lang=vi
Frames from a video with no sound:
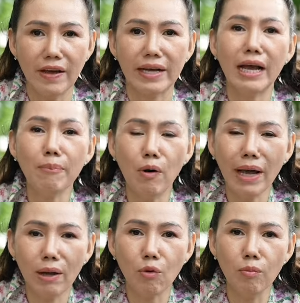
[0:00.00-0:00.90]
và các món
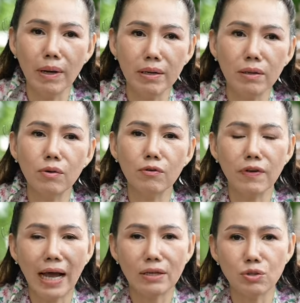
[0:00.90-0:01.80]
ăn của mình được
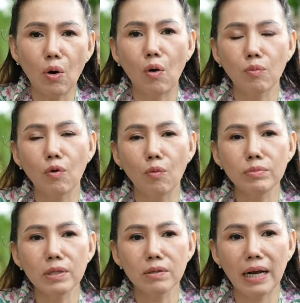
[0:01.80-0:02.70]
pha trộn
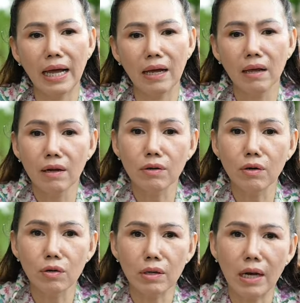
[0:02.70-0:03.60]
cũng như là
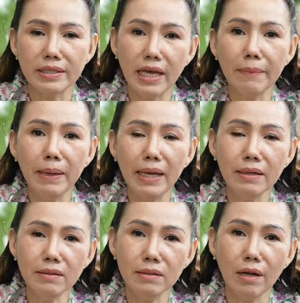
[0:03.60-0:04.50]
được chế
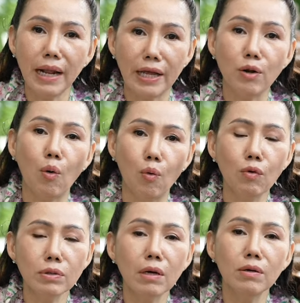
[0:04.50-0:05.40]
biến nó đầy
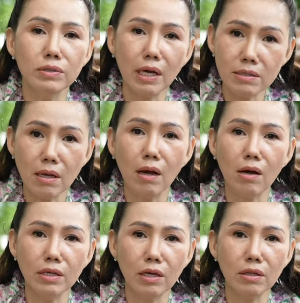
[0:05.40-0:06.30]
đủ từ chất
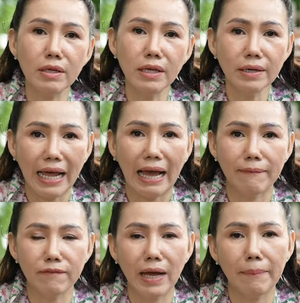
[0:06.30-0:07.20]
xơ cho tới chất
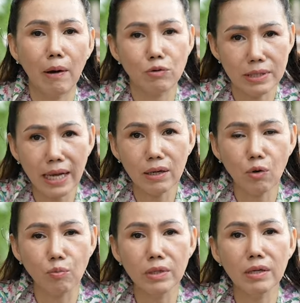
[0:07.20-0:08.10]
đạm và màu sắc
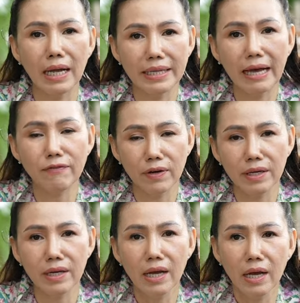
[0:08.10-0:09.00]
cũng như là gia
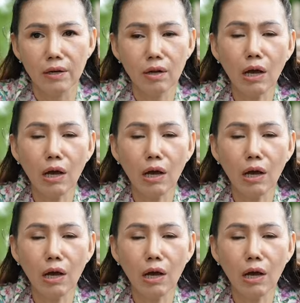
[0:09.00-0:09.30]
vị. Nó